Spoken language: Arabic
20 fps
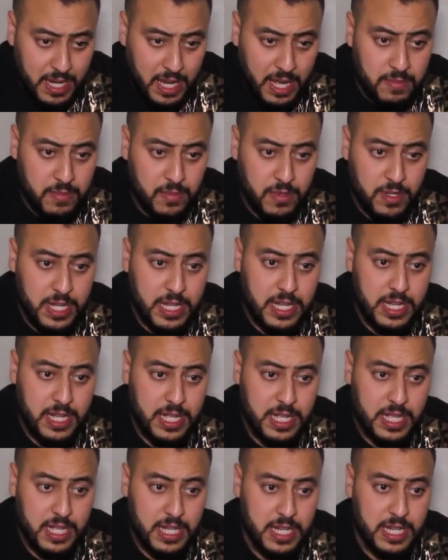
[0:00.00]
الحمد لله
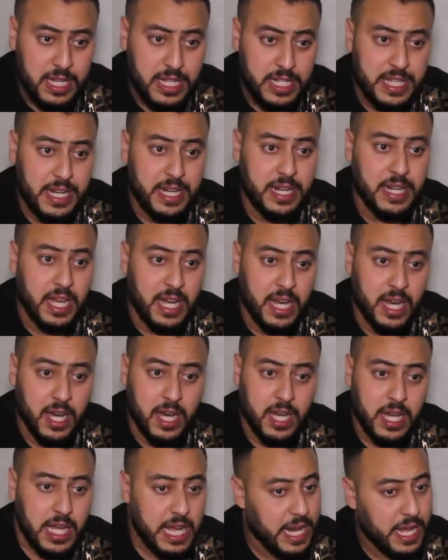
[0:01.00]
اللي, اللي
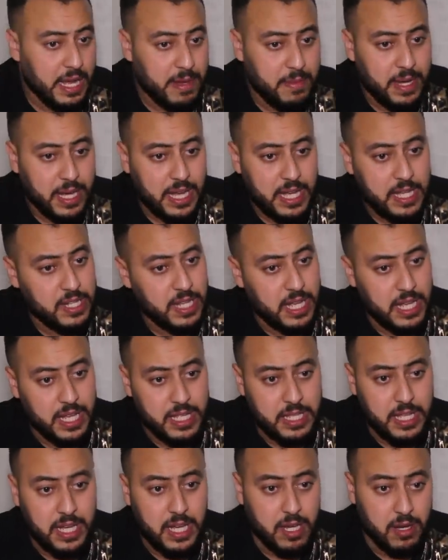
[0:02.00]
درناها راه باقا
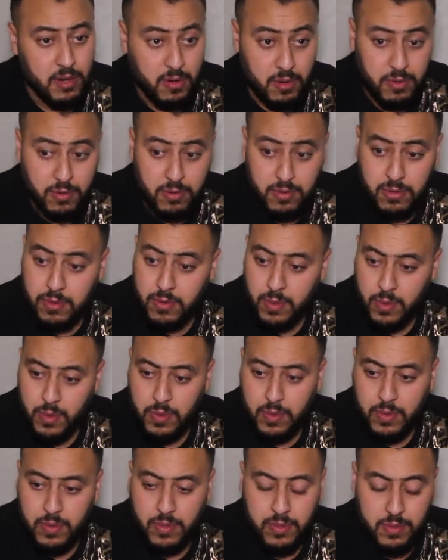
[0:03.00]
شاهده و...
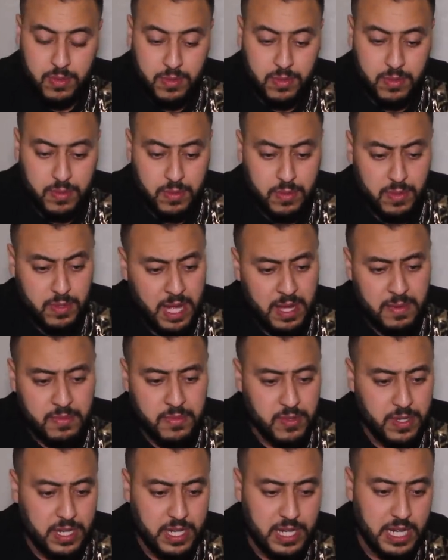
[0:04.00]
و...
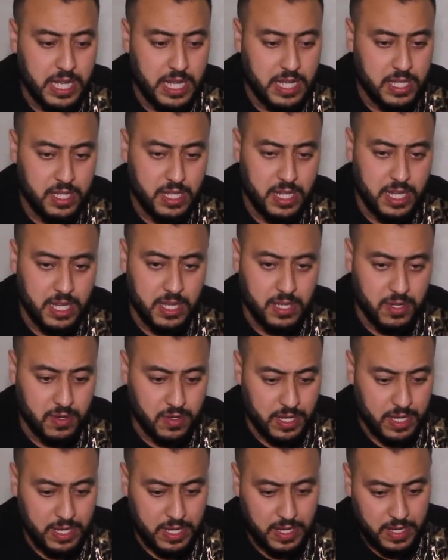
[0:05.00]
والحمد لله هادشي اللي
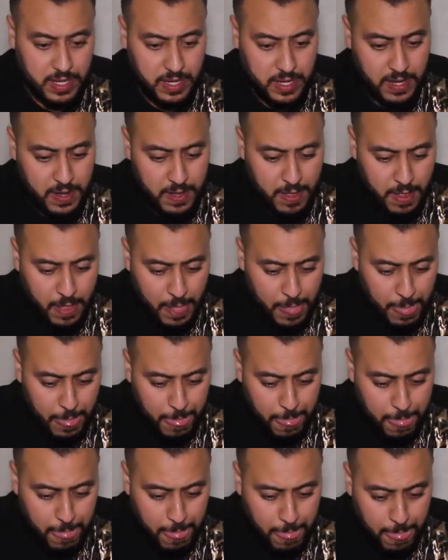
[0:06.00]
غنقول لك شنو جاب هاد
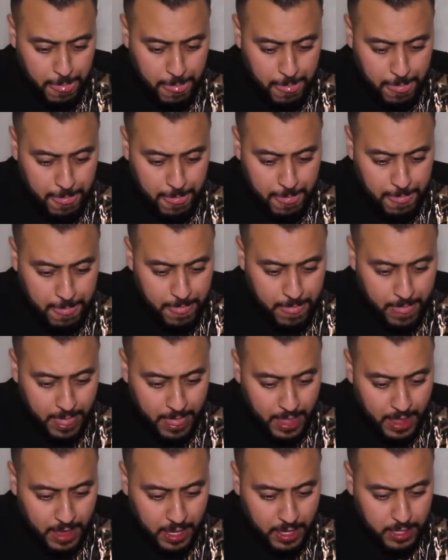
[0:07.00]
التدوينه هذه شنو تكتب
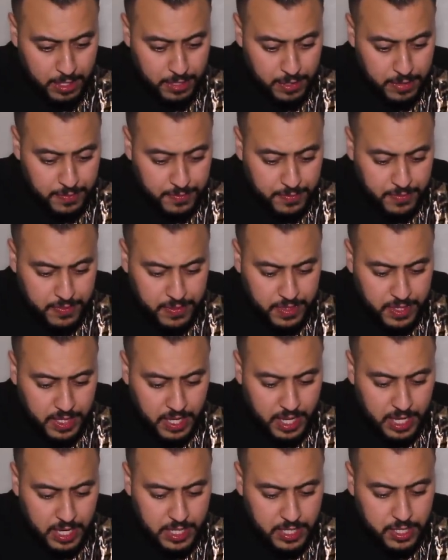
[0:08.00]
فيها
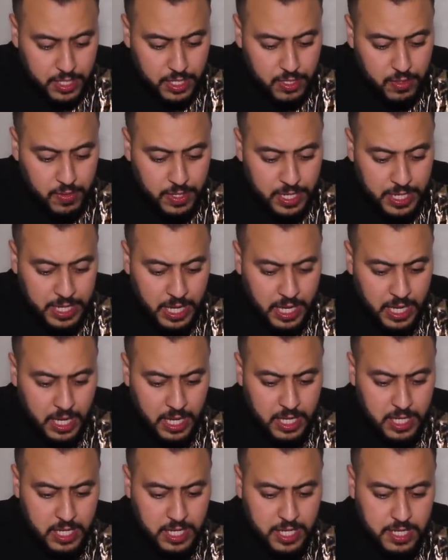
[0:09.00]

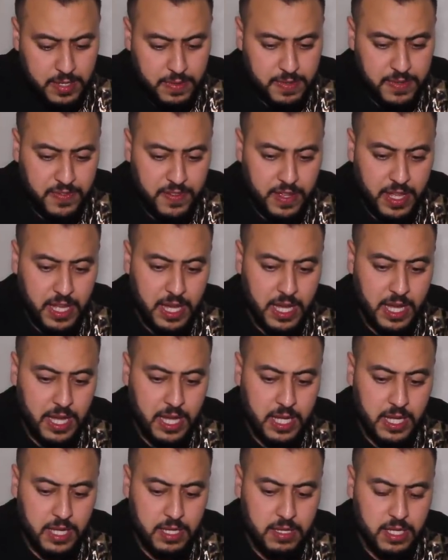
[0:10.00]
التدوينه كتبت
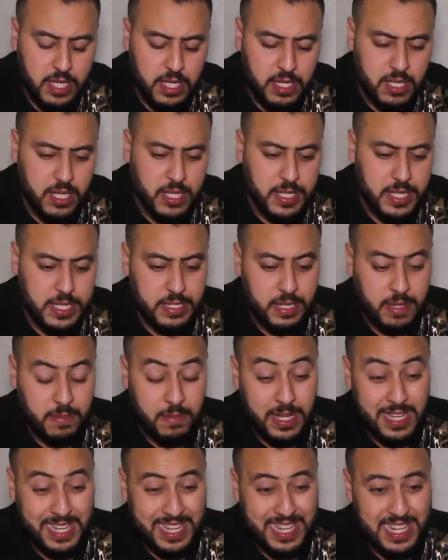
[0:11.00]
فيها آه،
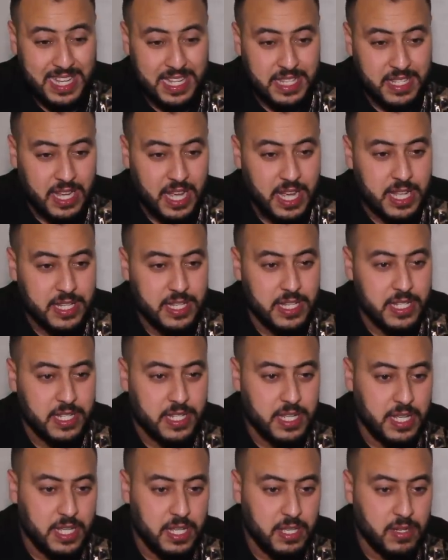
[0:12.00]
زعما الا
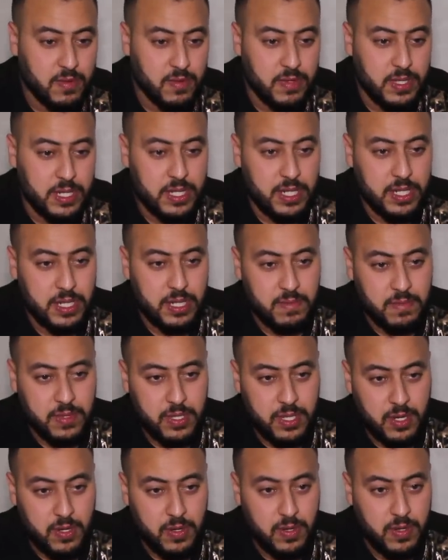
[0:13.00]
تقاتلتي ودرتي شي
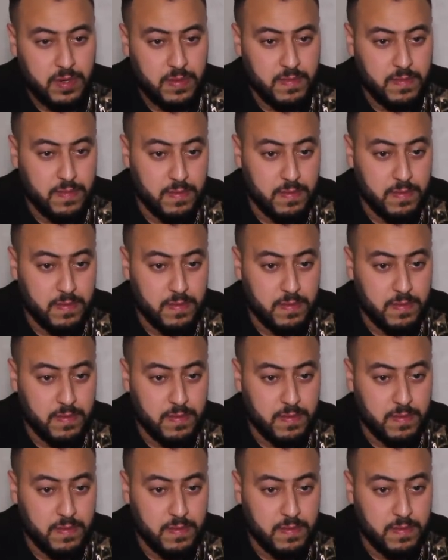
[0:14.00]
مشروع